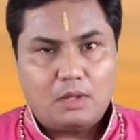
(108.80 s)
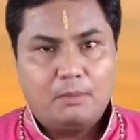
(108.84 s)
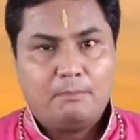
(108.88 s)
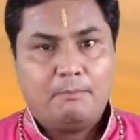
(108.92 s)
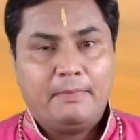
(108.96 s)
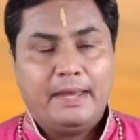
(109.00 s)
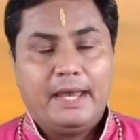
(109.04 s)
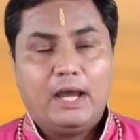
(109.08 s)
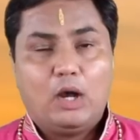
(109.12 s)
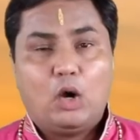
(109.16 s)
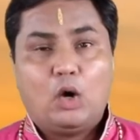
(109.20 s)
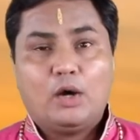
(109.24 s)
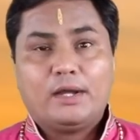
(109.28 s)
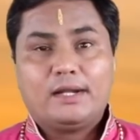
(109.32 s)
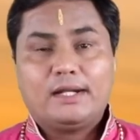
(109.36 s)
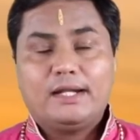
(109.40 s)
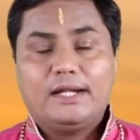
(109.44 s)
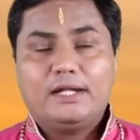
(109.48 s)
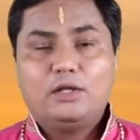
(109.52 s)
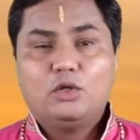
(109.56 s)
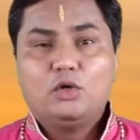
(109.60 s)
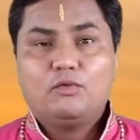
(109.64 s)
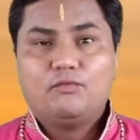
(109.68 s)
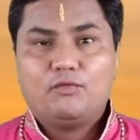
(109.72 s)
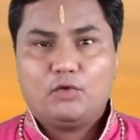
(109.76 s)
मैं
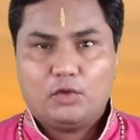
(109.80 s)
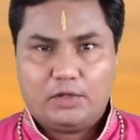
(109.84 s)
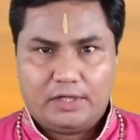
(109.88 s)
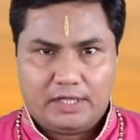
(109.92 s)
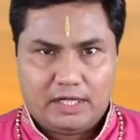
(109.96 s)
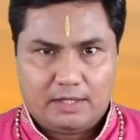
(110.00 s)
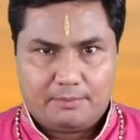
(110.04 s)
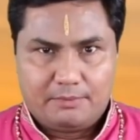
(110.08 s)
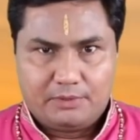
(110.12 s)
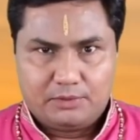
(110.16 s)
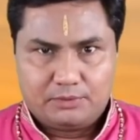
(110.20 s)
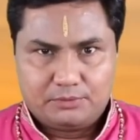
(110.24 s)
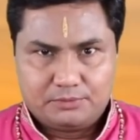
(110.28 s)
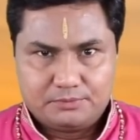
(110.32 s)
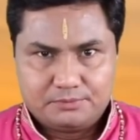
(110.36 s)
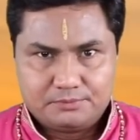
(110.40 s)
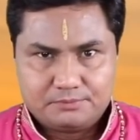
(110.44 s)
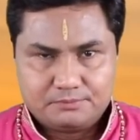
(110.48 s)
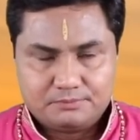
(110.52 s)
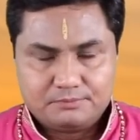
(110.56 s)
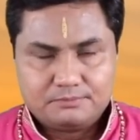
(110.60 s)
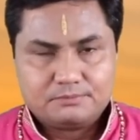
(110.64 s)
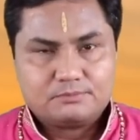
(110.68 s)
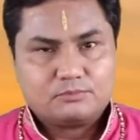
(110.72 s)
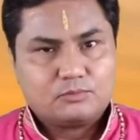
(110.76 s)
ऑर्लैंडो फ्लोरिडा में हूँ
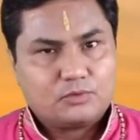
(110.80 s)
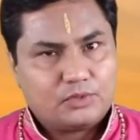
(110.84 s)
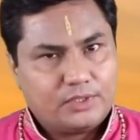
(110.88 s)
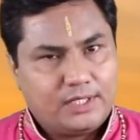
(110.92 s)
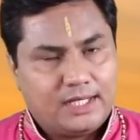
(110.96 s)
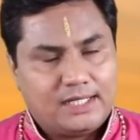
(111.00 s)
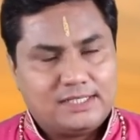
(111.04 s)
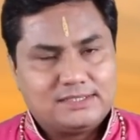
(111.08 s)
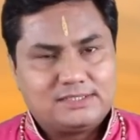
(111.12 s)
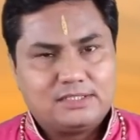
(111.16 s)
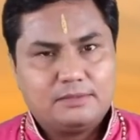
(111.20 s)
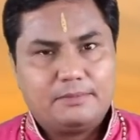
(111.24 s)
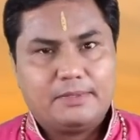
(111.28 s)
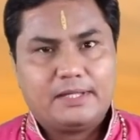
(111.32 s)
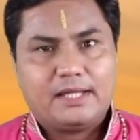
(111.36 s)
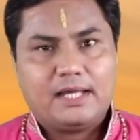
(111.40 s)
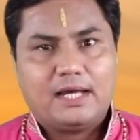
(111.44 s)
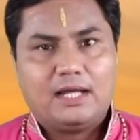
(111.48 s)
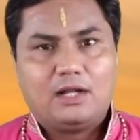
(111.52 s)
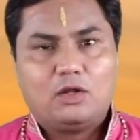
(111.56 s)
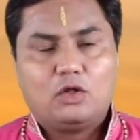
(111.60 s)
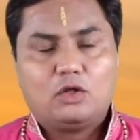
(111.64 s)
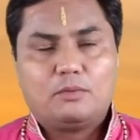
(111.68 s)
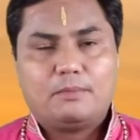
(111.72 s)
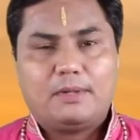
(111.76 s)
यहाँ से मैं
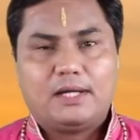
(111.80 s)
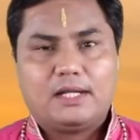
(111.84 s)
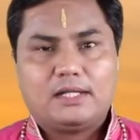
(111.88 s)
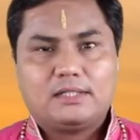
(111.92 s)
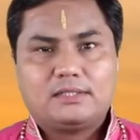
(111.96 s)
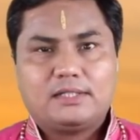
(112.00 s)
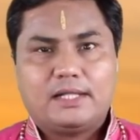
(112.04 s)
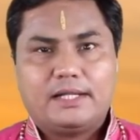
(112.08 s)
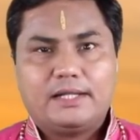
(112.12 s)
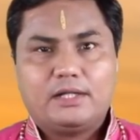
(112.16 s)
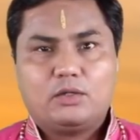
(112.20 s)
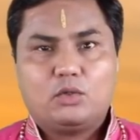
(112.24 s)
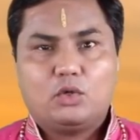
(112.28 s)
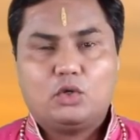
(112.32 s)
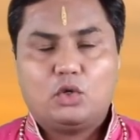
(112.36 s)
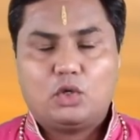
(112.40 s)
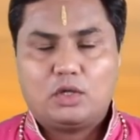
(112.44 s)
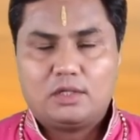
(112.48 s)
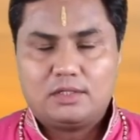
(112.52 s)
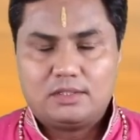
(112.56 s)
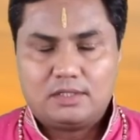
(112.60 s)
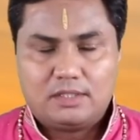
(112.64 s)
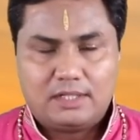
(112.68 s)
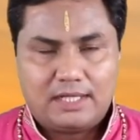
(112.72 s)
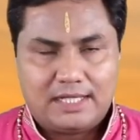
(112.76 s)
ग्यारह और बारह तारीख को
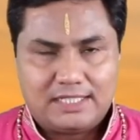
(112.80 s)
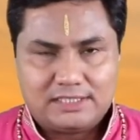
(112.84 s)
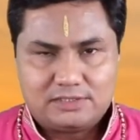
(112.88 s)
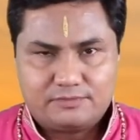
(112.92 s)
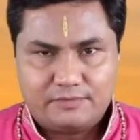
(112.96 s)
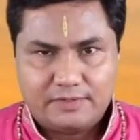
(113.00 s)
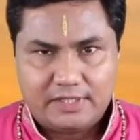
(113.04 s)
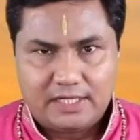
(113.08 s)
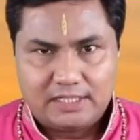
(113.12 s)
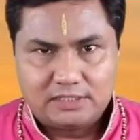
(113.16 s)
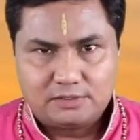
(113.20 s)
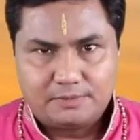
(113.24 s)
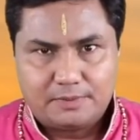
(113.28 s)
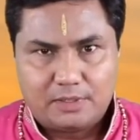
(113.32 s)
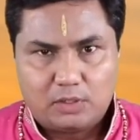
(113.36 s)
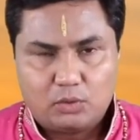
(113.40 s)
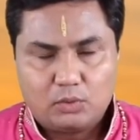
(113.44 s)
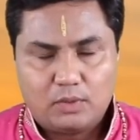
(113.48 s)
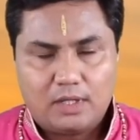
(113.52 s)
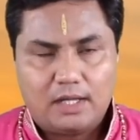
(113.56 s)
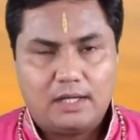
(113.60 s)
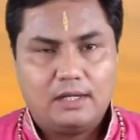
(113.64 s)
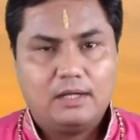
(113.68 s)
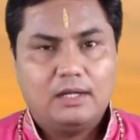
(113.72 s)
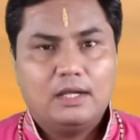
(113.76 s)
लास वेगास में
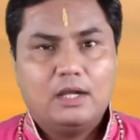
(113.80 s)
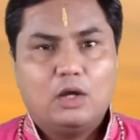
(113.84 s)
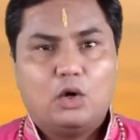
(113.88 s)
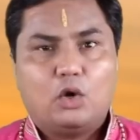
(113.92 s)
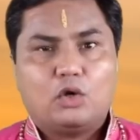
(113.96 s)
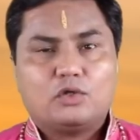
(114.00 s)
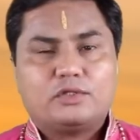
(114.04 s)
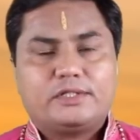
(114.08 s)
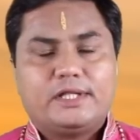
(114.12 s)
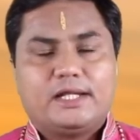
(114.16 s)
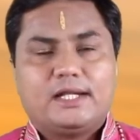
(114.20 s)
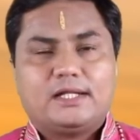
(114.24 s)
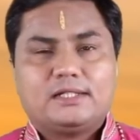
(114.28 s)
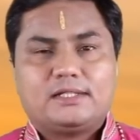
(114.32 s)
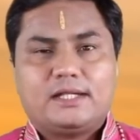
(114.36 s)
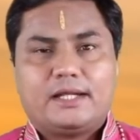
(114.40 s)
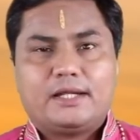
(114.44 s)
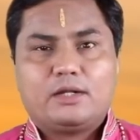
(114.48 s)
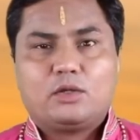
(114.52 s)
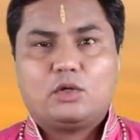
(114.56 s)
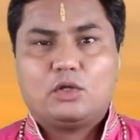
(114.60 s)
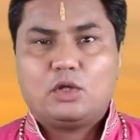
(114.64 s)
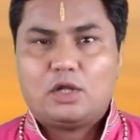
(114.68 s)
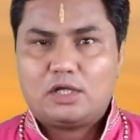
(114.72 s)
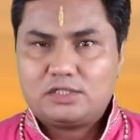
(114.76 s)
रहूँगा और तेरह
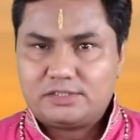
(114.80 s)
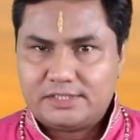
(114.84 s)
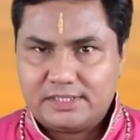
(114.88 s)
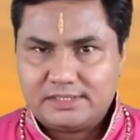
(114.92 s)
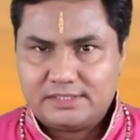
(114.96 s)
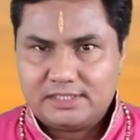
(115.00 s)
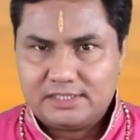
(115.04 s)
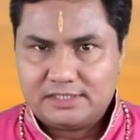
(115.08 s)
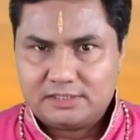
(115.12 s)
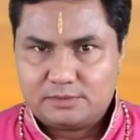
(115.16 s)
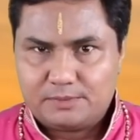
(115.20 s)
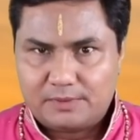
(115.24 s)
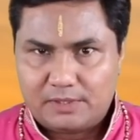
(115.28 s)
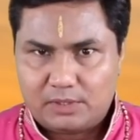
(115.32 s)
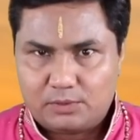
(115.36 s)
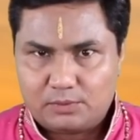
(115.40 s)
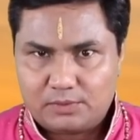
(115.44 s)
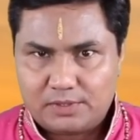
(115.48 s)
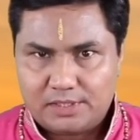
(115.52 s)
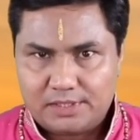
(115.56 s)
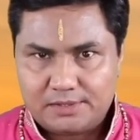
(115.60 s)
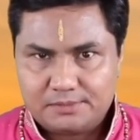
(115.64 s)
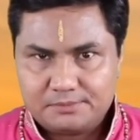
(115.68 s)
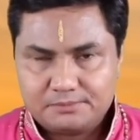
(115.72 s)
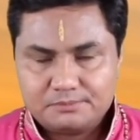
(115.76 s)
तारीख को लॉस एंजलिस में
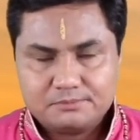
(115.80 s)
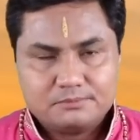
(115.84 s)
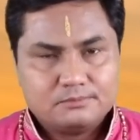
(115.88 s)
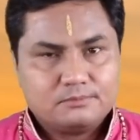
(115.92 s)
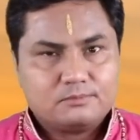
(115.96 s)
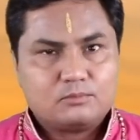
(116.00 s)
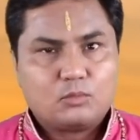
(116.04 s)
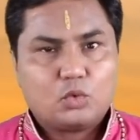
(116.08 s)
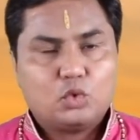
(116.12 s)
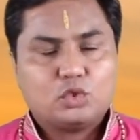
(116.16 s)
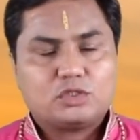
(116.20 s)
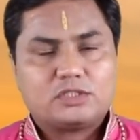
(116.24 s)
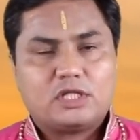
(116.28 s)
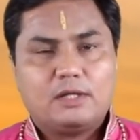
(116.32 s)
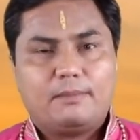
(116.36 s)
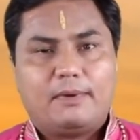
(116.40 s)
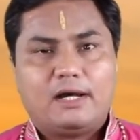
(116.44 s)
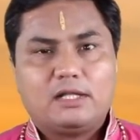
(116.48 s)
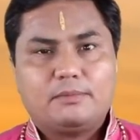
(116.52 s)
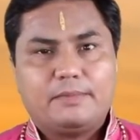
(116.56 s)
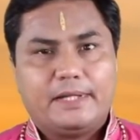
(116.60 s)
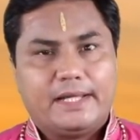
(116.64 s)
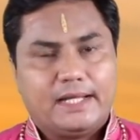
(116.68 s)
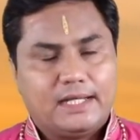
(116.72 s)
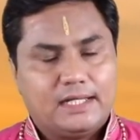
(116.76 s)
रहूँगा उसके
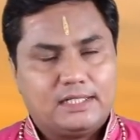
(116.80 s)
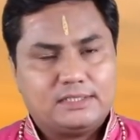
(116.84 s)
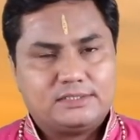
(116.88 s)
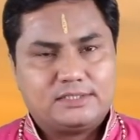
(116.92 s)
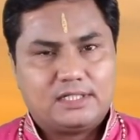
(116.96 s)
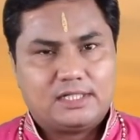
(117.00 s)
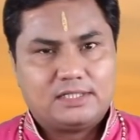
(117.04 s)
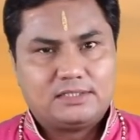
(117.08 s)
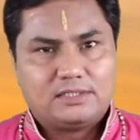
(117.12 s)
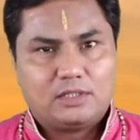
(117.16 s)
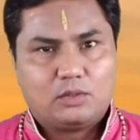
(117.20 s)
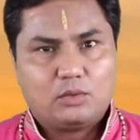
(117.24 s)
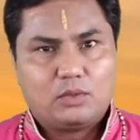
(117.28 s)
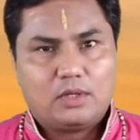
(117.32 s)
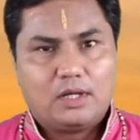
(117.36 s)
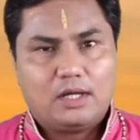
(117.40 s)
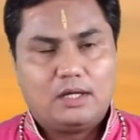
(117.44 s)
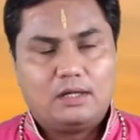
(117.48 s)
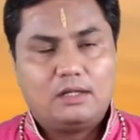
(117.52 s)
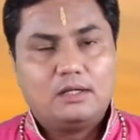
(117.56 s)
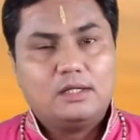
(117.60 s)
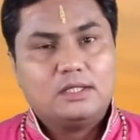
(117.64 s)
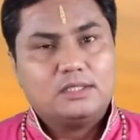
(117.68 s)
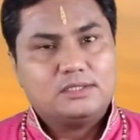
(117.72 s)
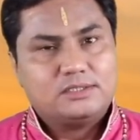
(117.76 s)
बाद मैं इंग्लैंड चला जाऊँगा
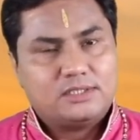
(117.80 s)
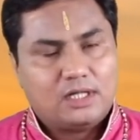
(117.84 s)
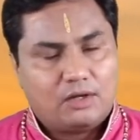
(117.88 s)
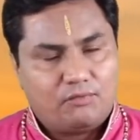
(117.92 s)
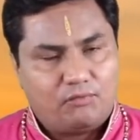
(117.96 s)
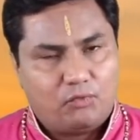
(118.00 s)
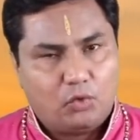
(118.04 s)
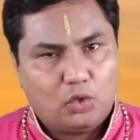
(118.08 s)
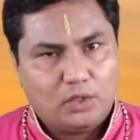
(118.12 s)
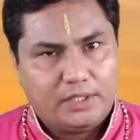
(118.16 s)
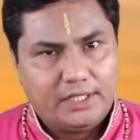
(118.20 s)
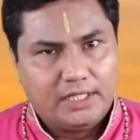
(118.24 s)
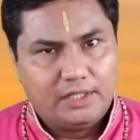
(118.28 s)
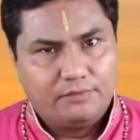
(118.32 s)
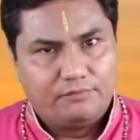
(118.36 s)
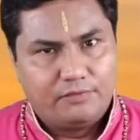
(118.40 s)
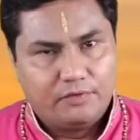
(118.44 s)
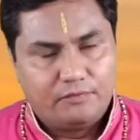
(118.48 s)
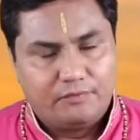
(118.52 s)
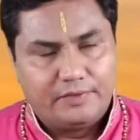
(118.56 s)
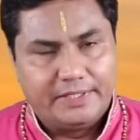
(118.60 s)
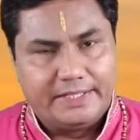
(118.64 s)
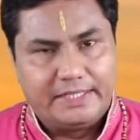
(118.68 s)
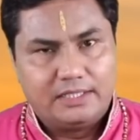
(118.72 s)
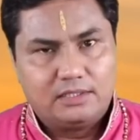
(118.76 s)
जहाँ फोर्टीन
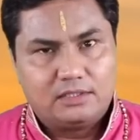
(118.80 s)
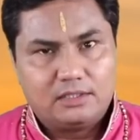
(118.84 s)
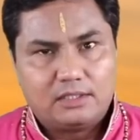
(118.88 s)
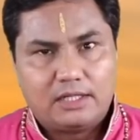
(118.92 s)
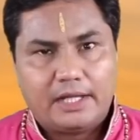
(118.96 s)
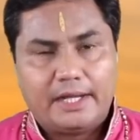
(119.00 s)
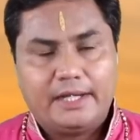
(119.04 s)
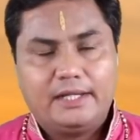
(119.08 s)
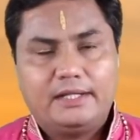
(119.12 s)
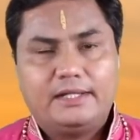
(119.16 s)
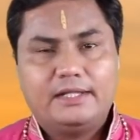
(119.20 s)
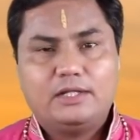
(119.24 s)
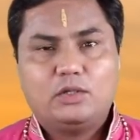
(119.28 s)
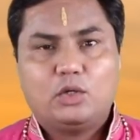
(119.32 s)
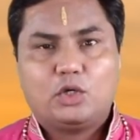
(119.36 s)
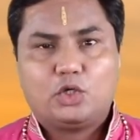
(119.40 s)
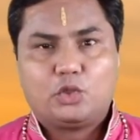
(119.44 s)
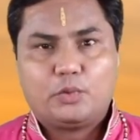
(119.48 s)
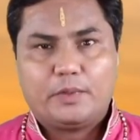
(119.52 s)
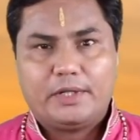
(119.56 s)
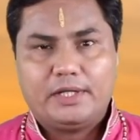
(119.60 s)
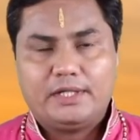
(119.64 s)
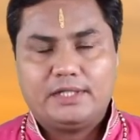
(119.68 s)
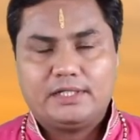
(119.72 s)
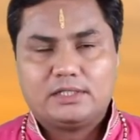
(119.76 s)
फिफ्टीन नाइनटीन और
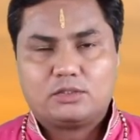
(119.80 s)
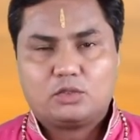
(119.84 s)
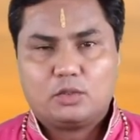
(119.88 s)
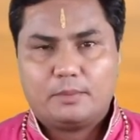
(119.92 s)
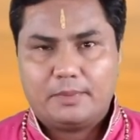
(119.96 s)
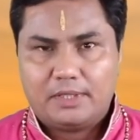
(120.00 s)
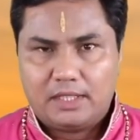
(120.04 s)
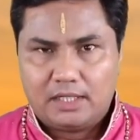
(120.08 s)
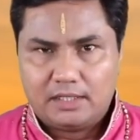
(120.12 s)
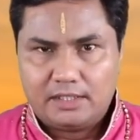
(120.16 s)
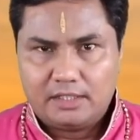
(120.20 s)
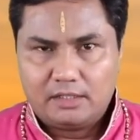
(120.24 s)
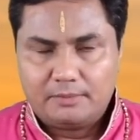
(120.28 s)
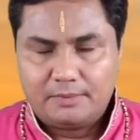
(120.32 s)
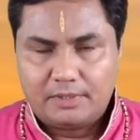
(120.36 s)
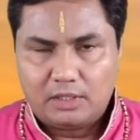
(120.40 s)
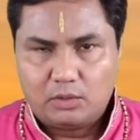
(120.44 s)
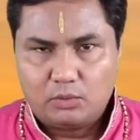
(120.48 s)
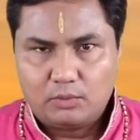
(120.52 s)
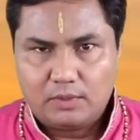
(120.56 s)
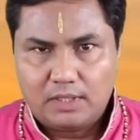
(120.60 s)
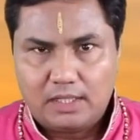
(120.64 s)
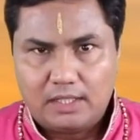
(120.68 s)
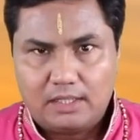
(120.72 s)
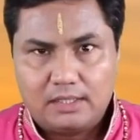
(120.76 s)
ट्वेंटी को मैं लंदन में
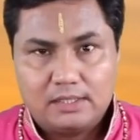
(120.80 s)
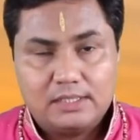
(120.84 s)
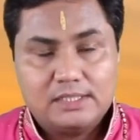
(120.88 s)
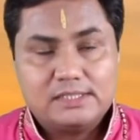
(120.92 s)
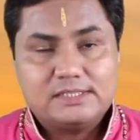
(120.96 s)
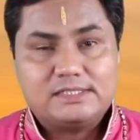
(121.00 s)
रहूँगा